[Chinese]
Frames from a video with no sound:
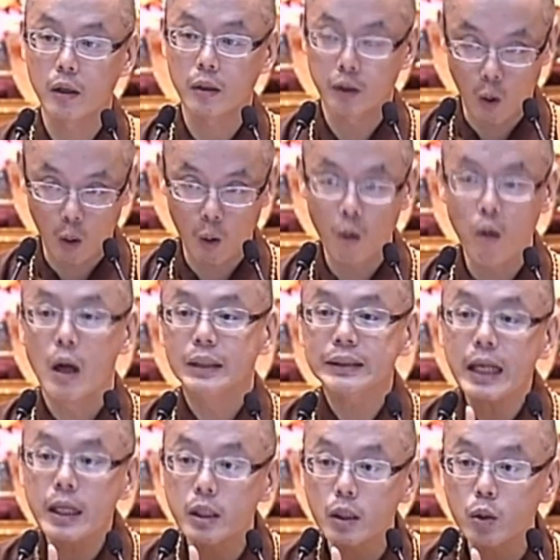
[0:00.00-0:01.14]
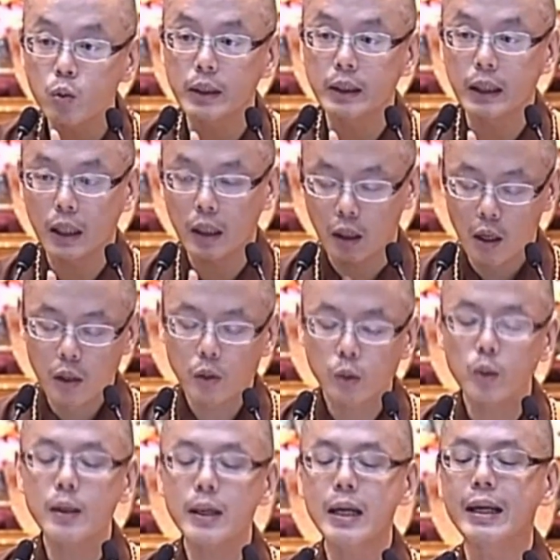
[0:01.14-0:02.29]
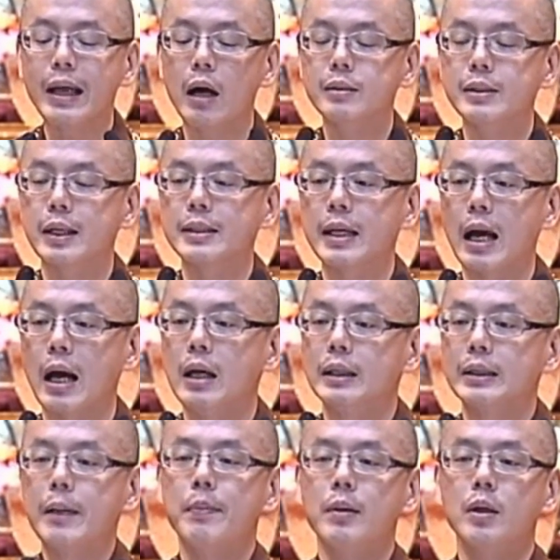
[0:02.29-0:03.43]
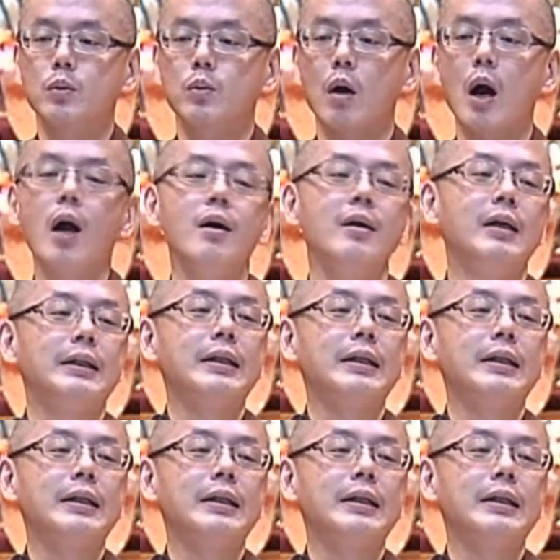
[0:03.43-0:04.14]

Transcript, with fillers: 有，但是注意听，虽然了解这样，但不能说哦，